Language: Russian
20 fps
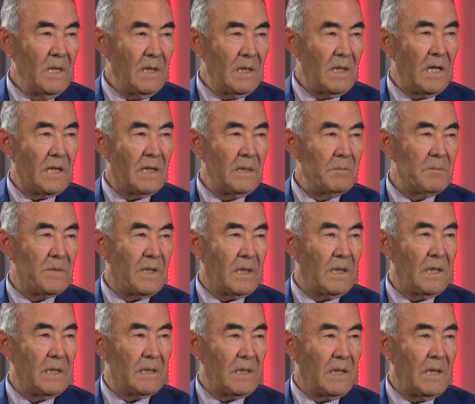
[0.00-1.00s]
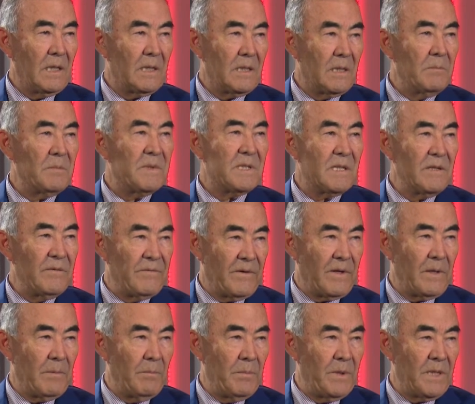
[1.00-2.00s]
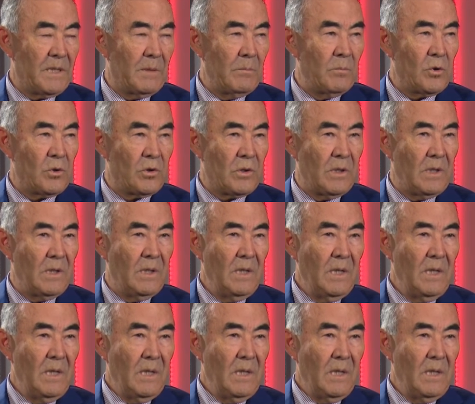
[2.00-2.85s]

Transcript: к каким-то конкретным цифрам, потому что,